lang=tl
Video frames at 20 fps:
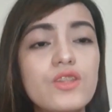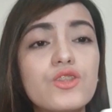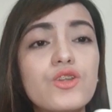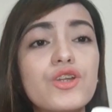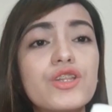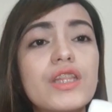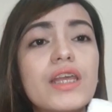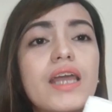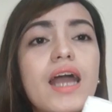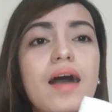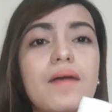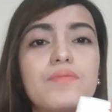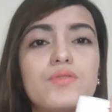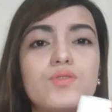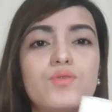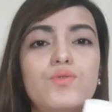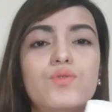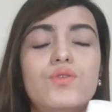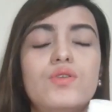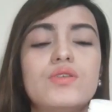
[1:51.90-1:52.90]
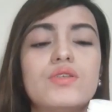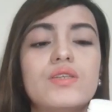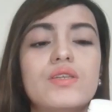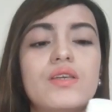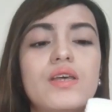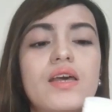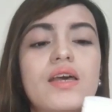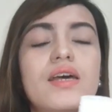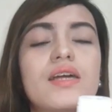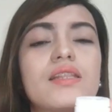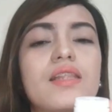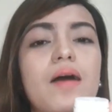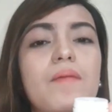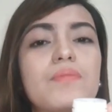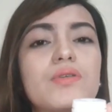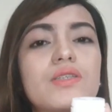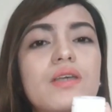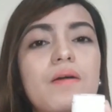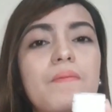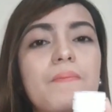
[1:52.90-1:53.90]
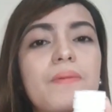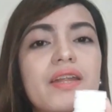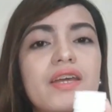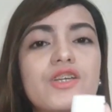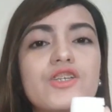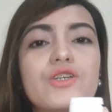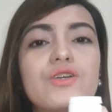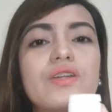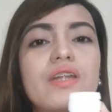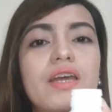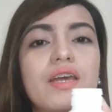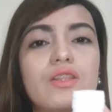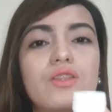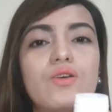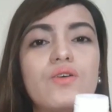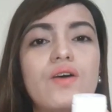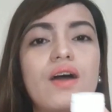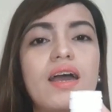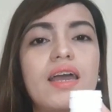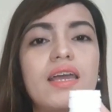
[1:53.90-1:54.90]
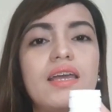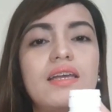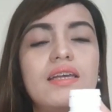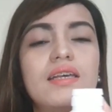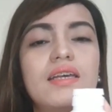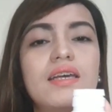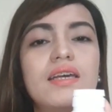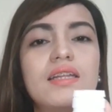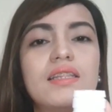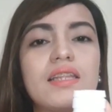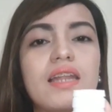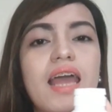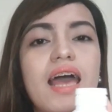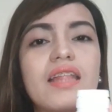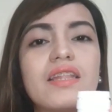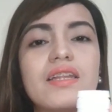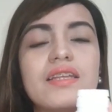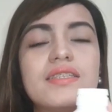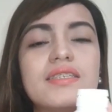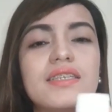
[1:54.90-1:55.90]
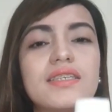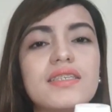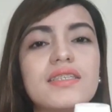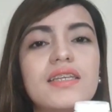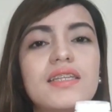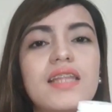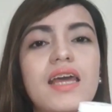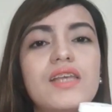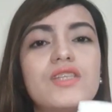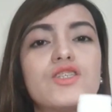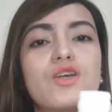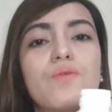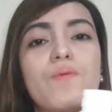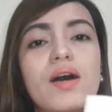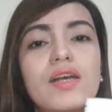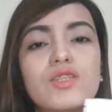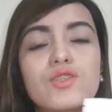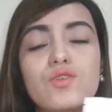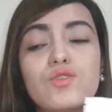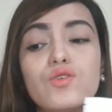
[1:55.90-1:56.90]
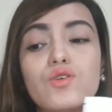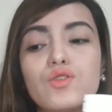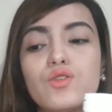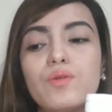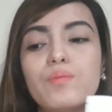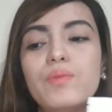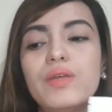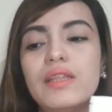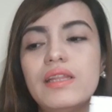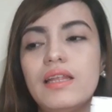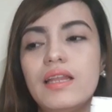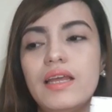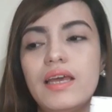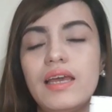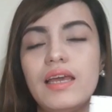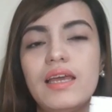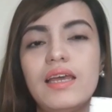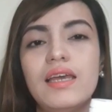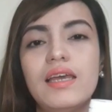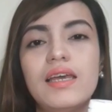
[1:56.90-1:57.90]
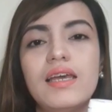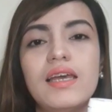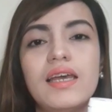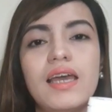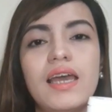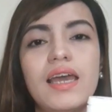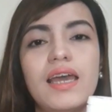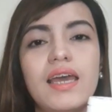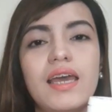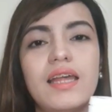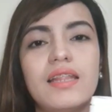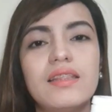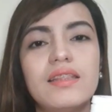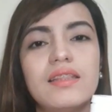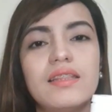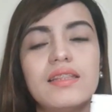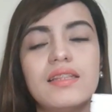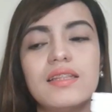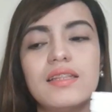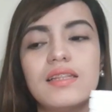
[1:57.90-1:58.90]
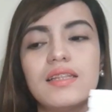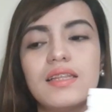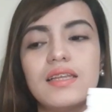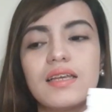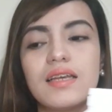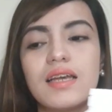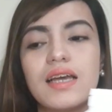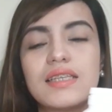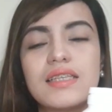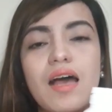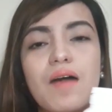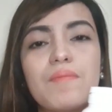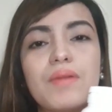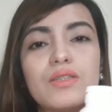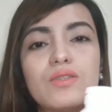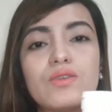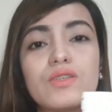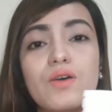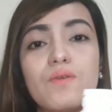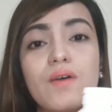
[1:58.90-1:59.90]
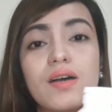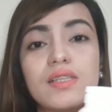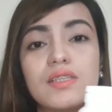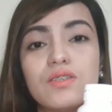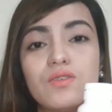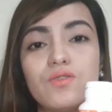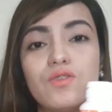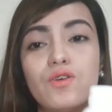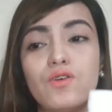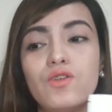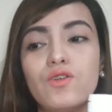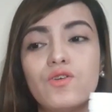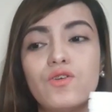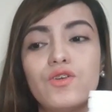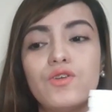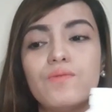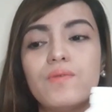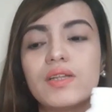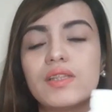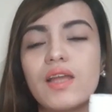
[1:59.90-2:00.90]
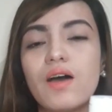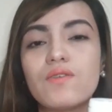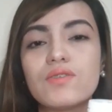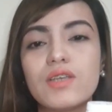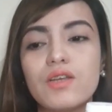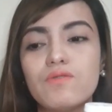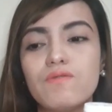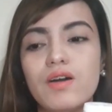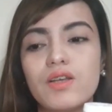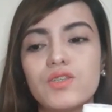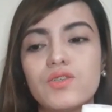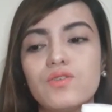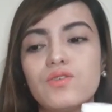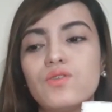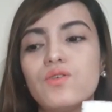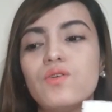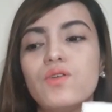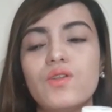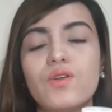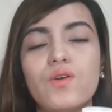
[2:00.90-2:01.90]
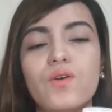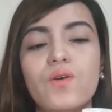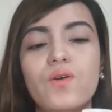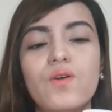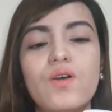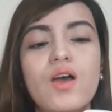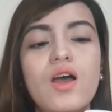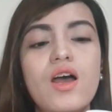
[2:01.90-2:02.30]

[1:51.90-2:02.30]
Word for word: 30 capsules. Tapos, ang presyo nito ay 369. Sa Watson ko ito bumili. And, kasama to sa Watson Hole ko, yung 1,000 Watson Hole ko.